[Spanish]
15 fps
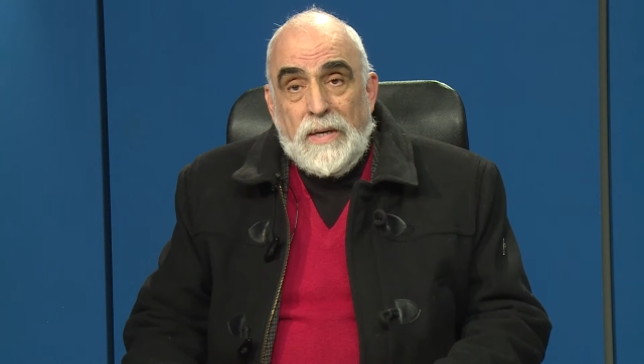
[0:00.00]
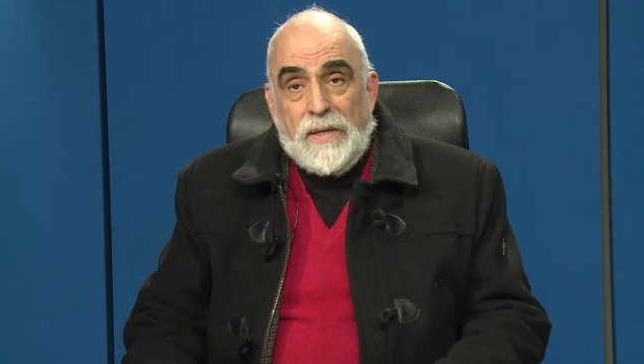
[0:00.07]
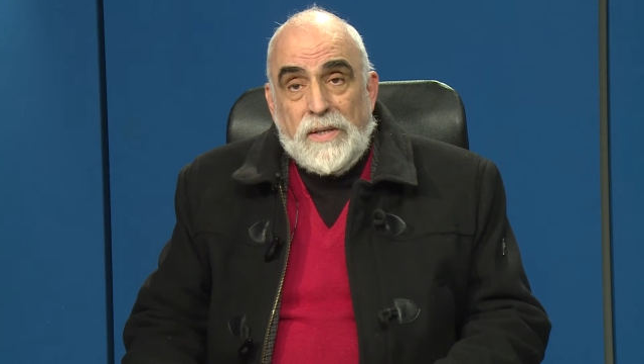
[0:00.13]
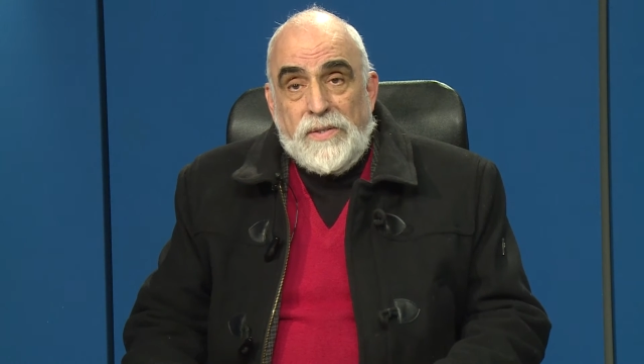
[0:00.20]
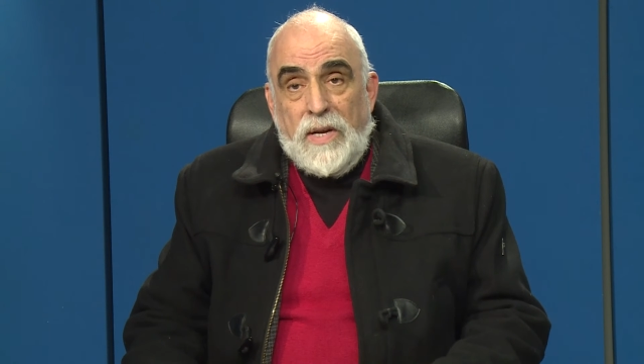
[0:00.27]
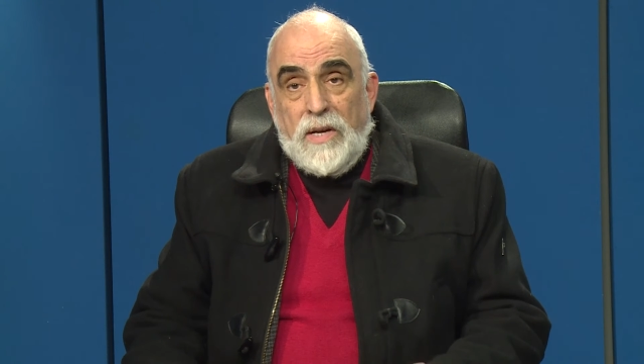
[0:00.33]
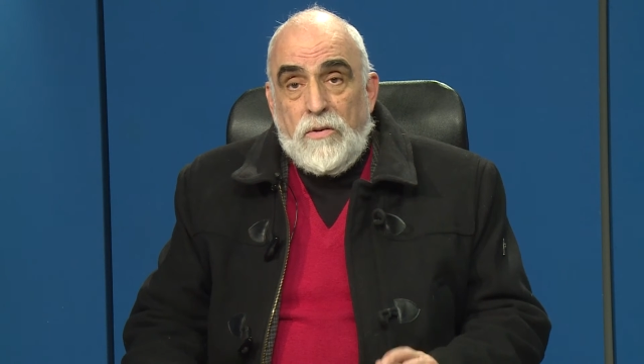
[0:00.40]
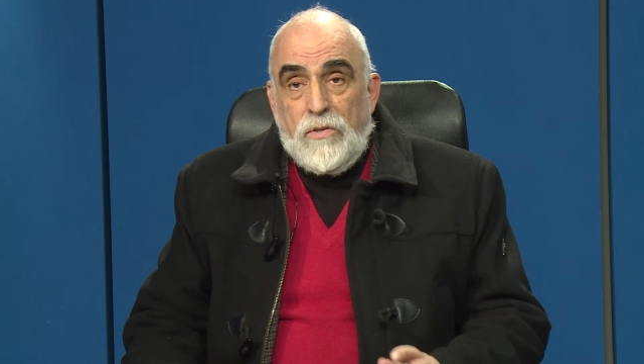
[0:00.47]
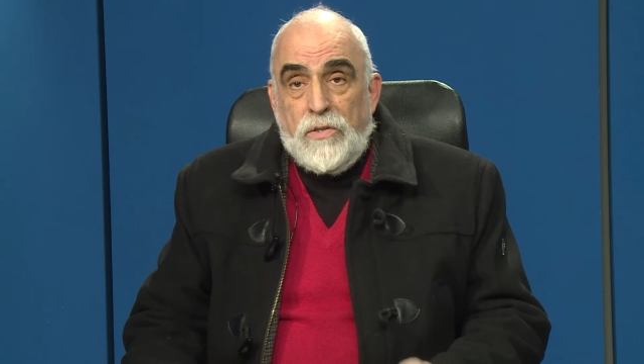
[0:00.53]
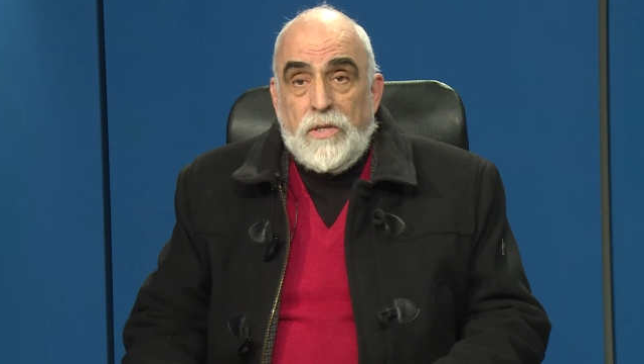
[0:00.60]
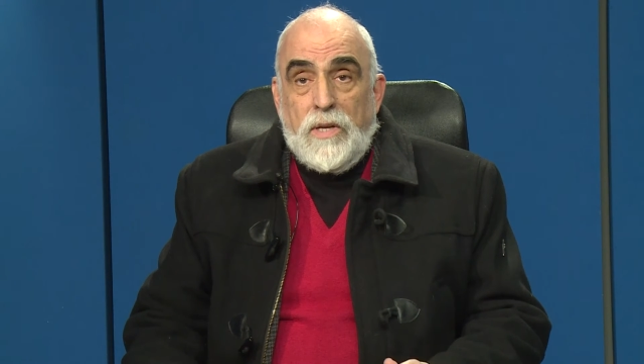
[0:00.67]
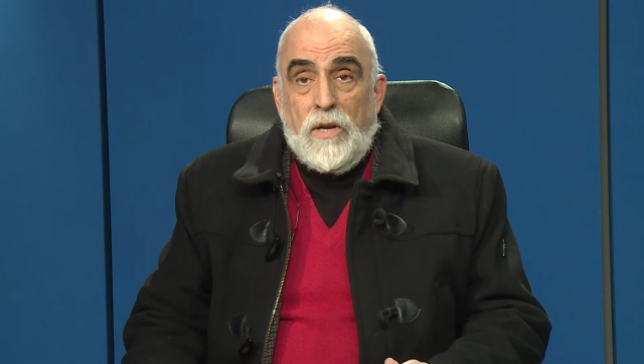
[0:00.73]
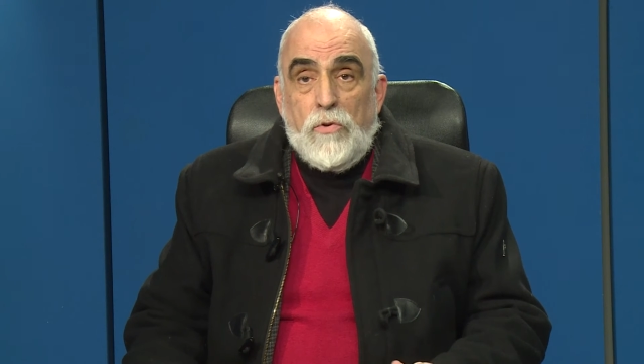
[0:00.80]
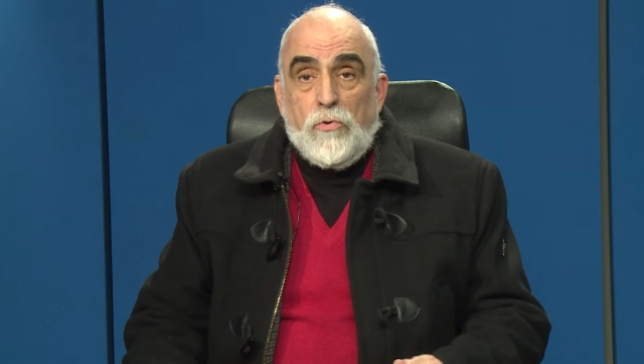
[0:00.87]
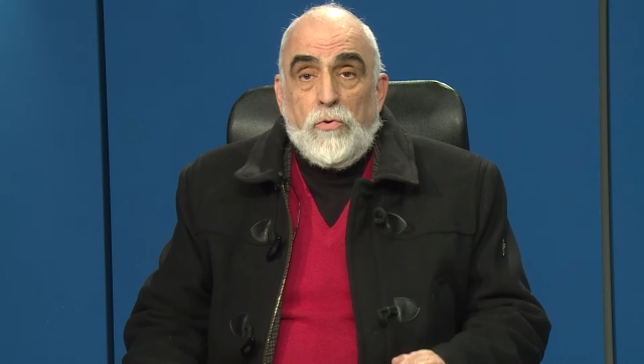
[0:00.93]
que se han
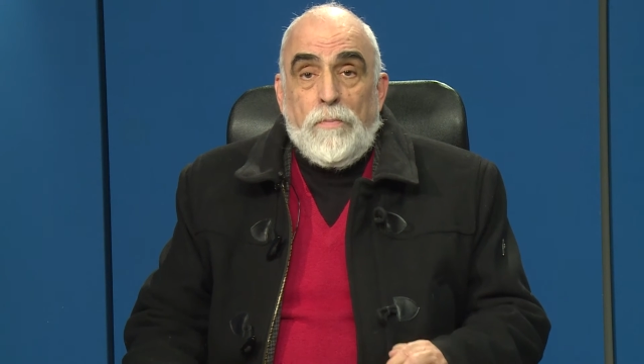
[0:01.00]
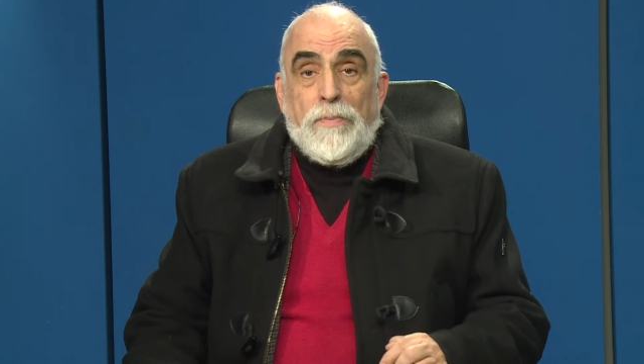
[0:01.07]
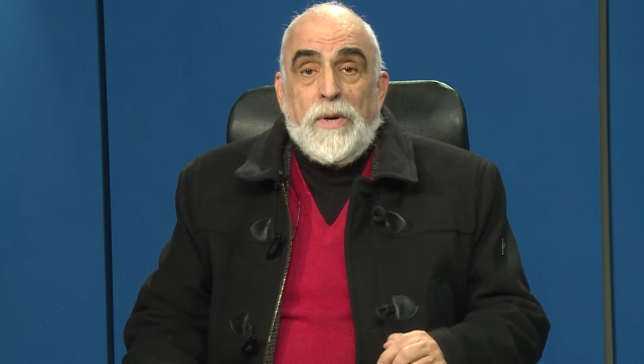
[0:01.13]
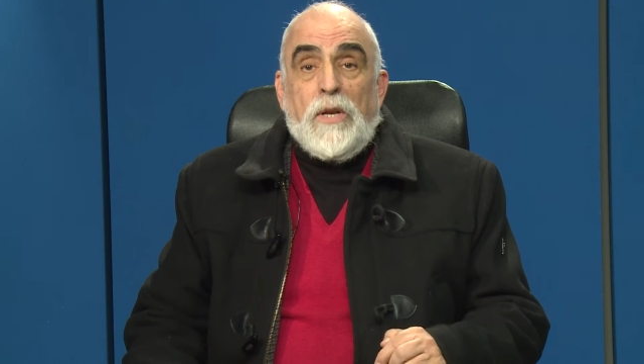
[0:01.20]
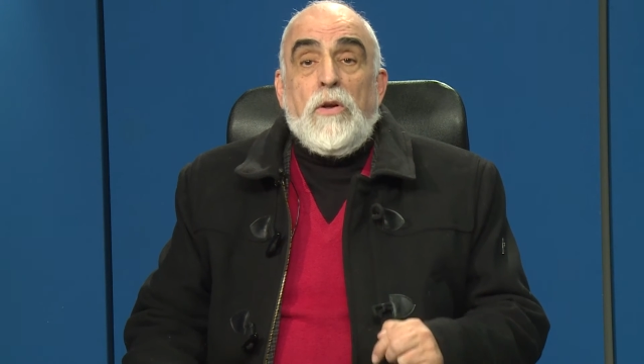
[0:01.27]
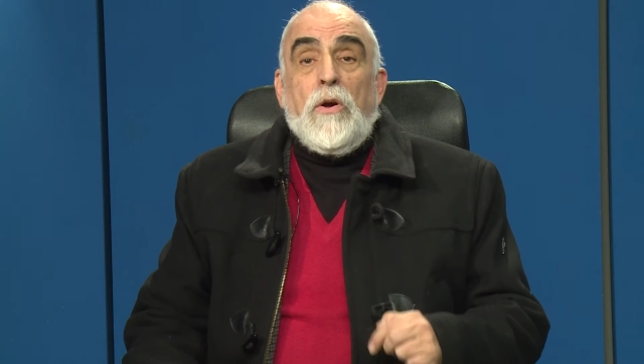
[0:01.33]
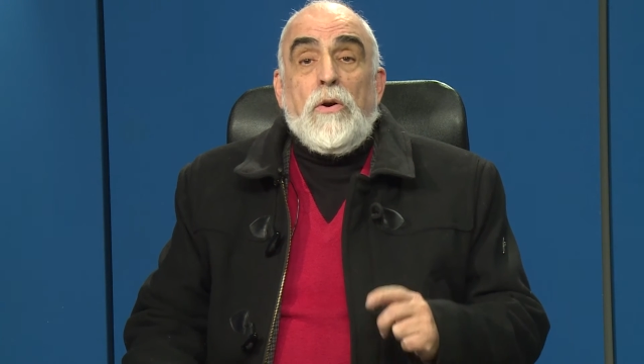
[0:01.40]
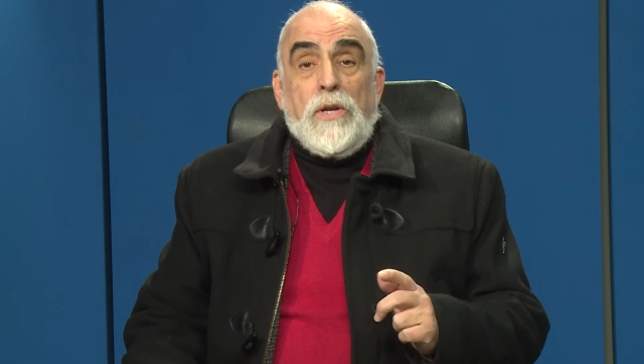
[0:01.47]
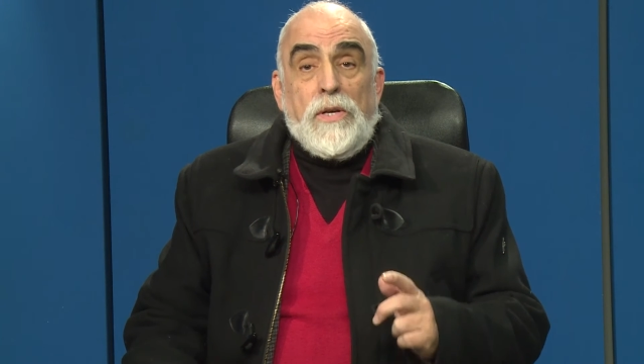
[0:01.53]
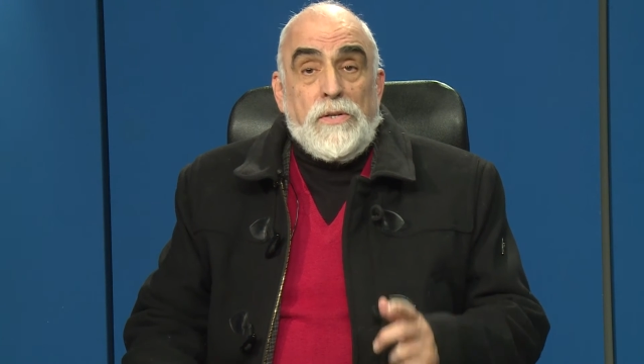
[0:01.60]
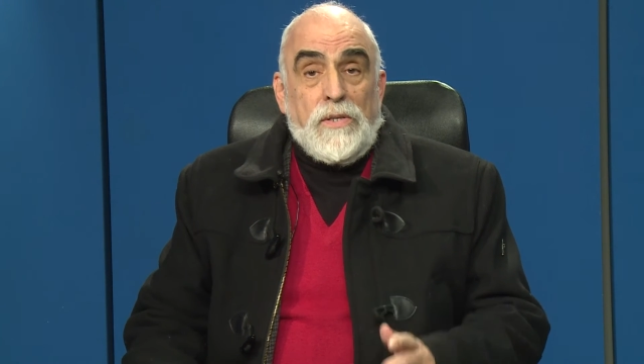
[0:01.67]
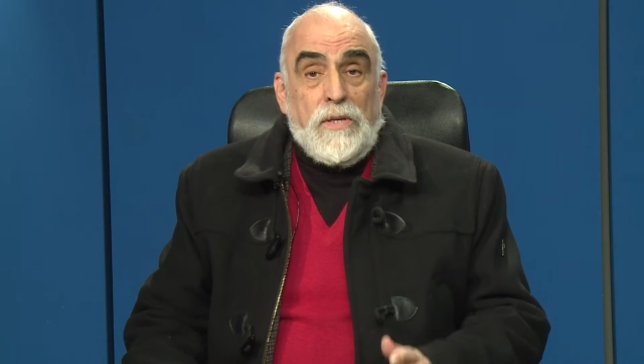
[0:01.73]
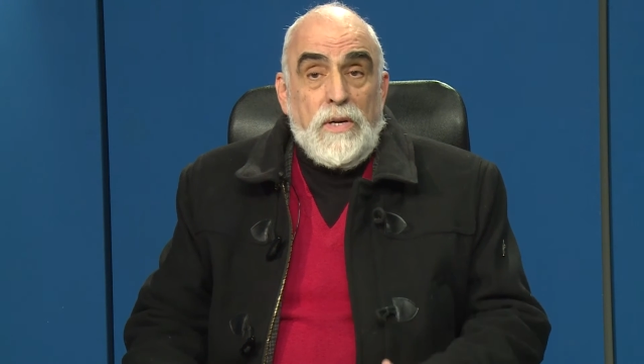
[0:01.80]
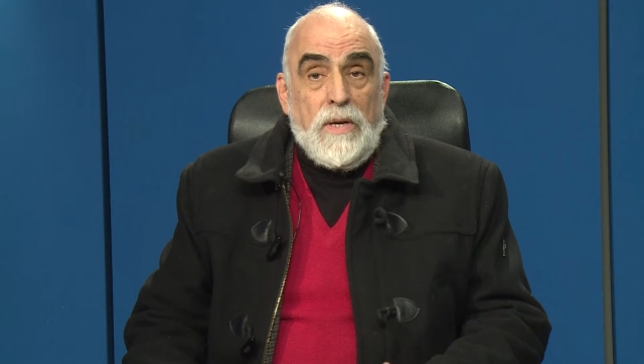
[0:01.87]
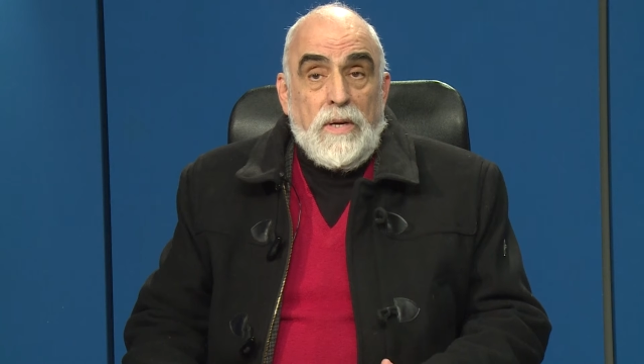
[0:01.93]
considerado
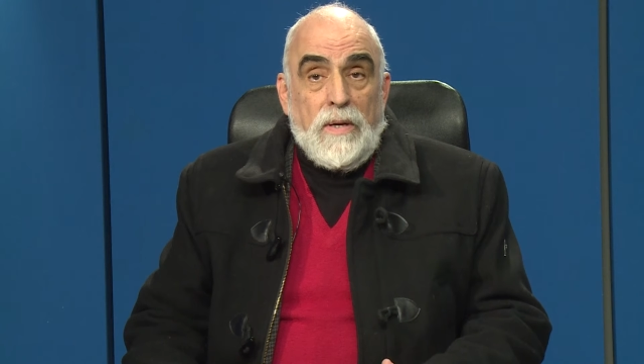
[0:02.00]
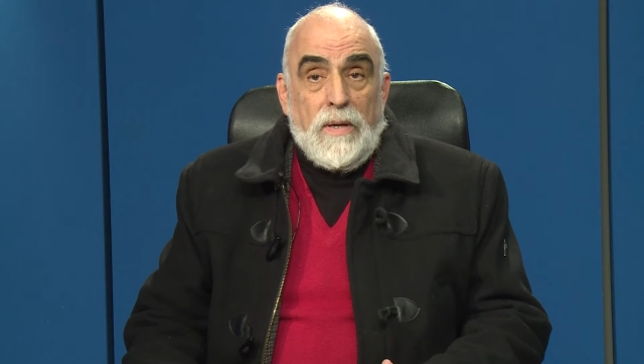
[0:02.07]
superiores